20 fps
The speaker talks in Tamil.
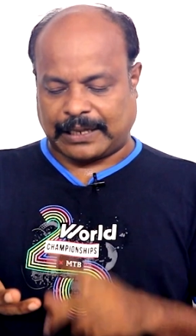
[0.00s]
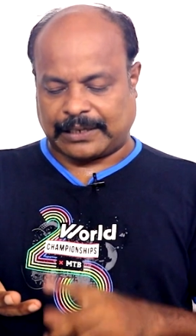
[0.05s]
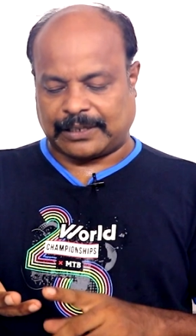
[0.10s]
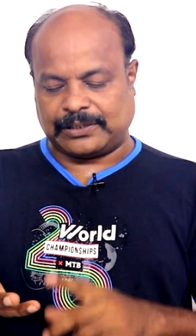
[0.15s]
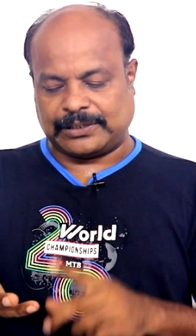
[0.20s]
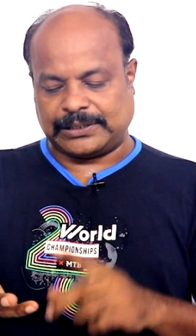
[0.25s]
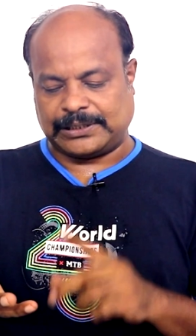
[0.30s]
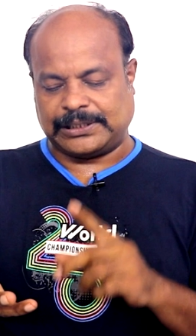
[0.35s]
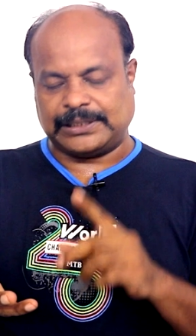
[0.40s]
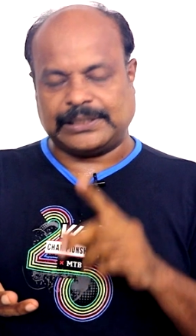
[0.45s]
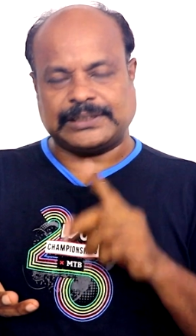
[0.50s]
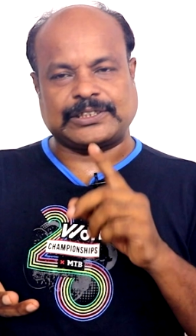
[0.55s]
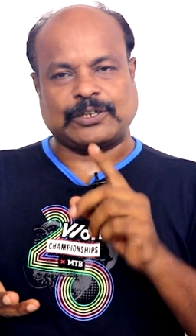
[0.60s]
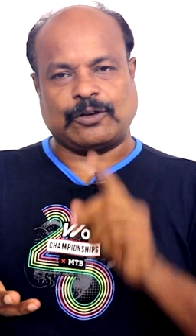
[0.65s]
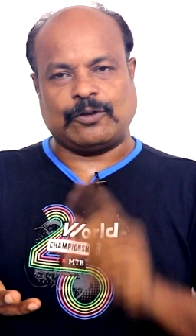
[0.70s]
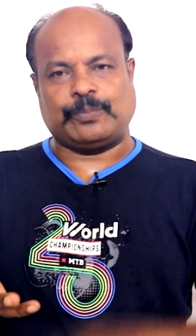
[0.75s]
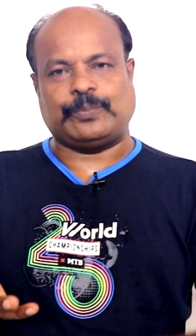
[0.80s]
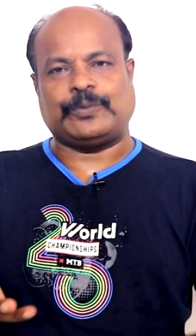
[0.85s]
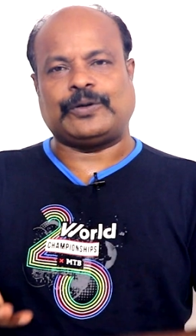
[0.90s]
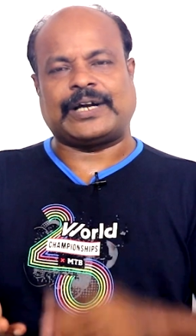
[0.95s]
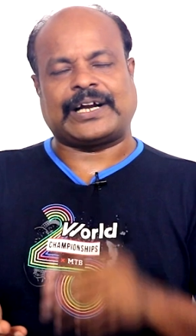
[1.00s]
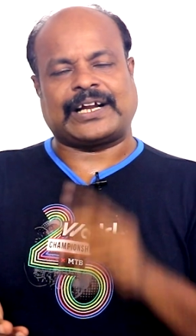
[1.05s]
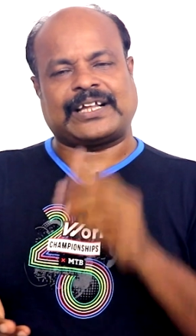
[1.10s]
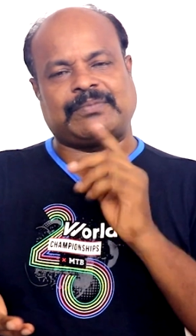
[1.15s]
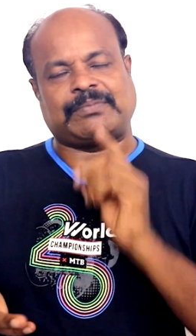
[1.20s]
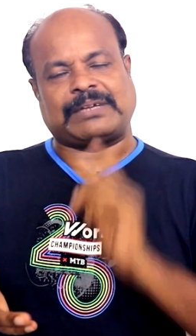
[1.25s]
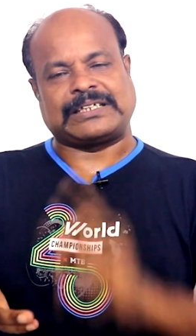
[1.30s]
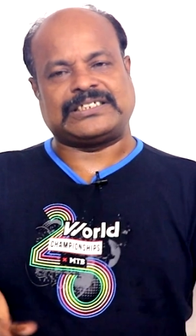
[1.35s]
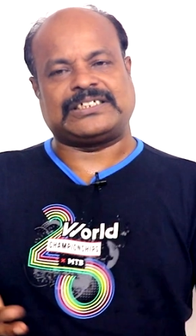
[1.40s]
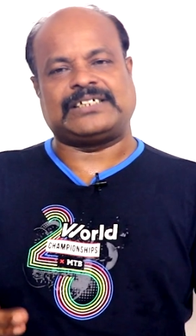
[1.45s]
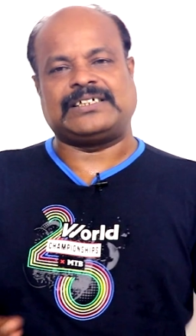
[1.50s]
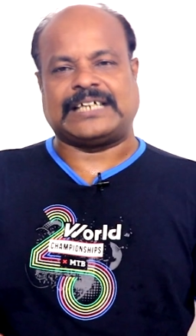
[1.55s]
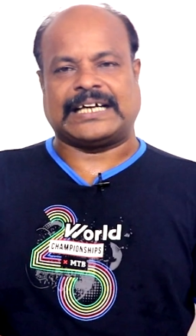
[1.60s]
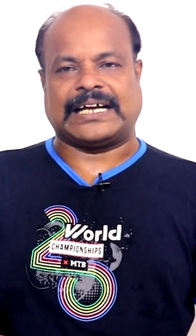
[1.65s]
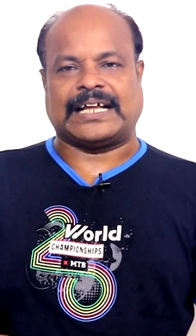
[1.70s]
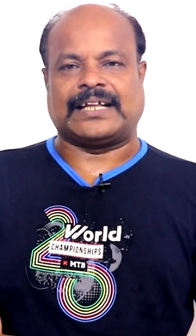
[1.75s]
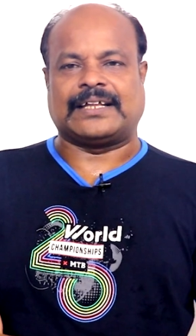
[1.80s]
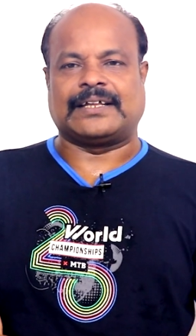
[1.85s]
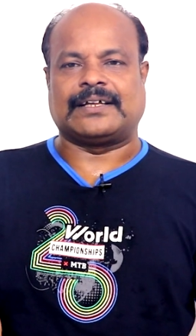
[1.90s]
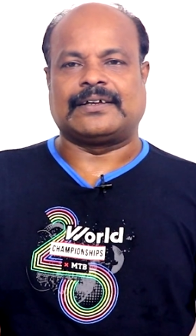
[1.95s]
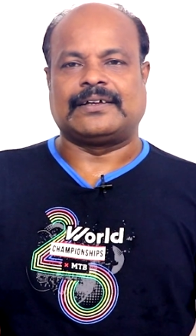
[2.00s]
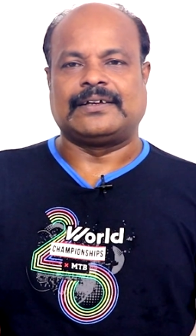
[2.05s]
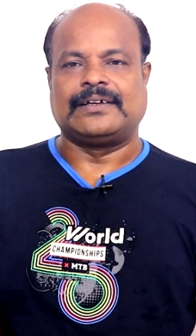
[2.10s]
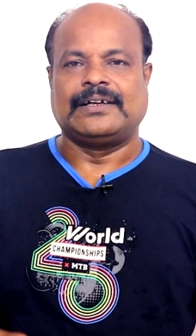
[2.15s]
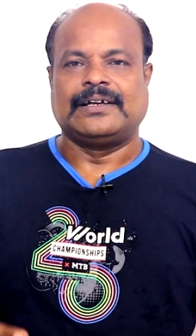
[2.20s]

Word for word: அதாவது சிவப்பும் கிடையாது மஞ்சளும் கிடையாது